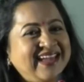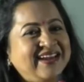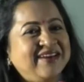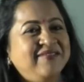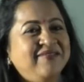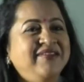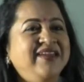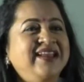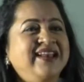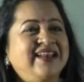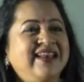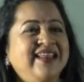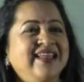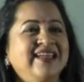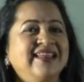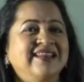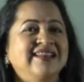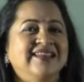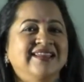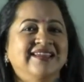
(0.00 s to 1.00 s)
எங்கள் வீட்டிலே
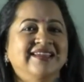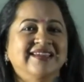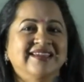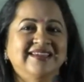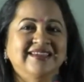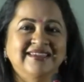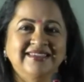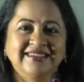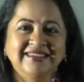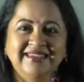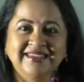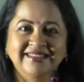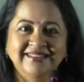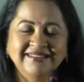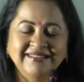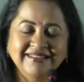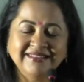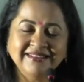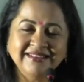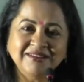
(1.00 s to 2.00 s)

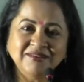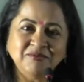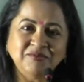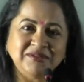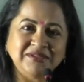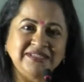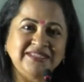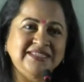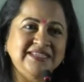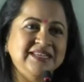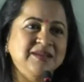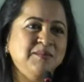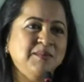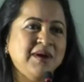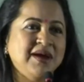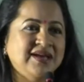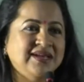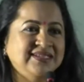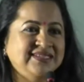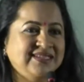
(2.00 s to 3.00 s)
எந்த ஒரு சினிமா
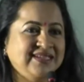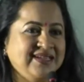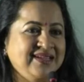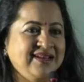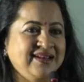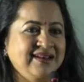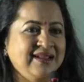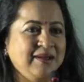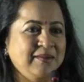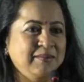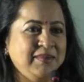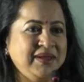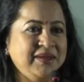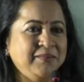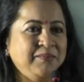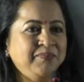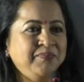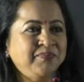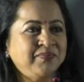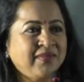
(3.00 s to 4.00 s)
ஆசை இல்லாமல்
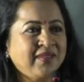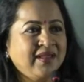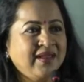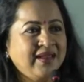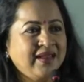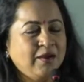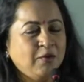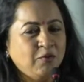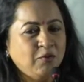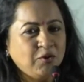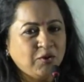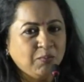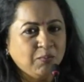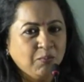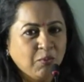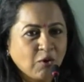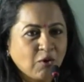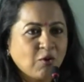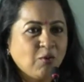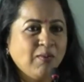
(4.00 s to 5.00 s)
ஒரு
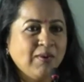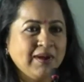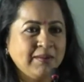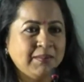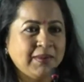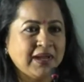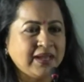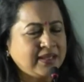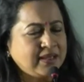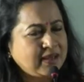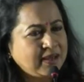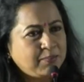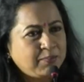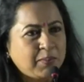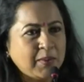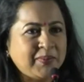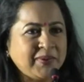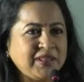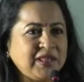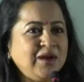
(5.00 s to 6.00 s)
புக்குவாமா எப்போ
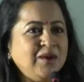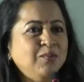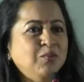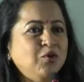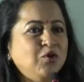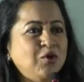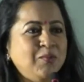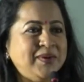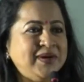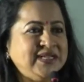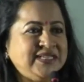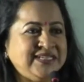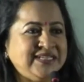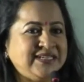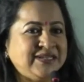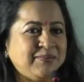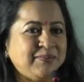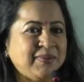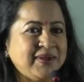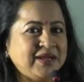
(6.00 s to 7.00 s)
பார்த்தாலும் புக்கு
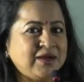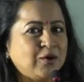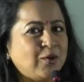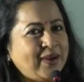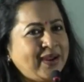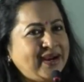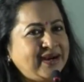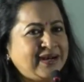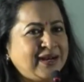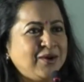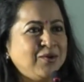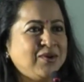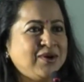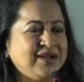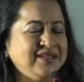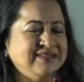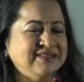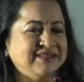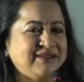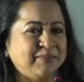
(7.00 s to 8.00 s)
படிச்சுட்ருப்பேன் குவைட்டாக
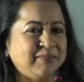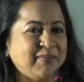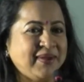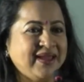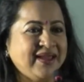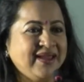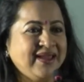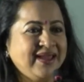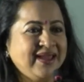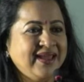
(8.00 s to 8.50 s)
உட்காந்துட்ருப்பேன்